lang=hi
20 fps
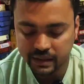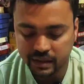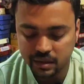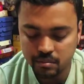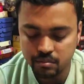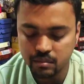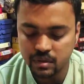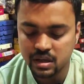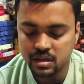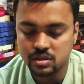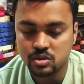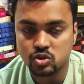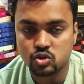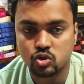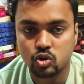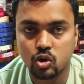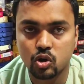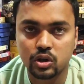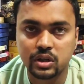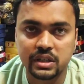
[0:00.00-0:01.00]
आइटम में
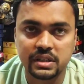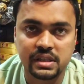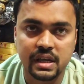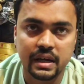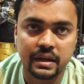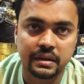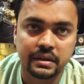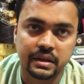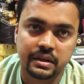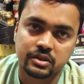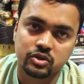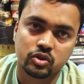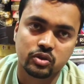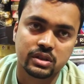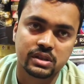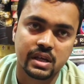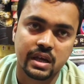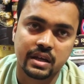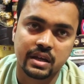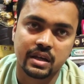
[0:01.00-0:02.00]
सौ डिजाइन डेढ़ सौ
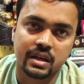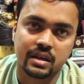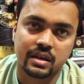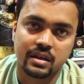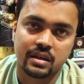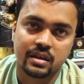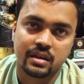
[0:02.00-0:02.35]
डिजाइन है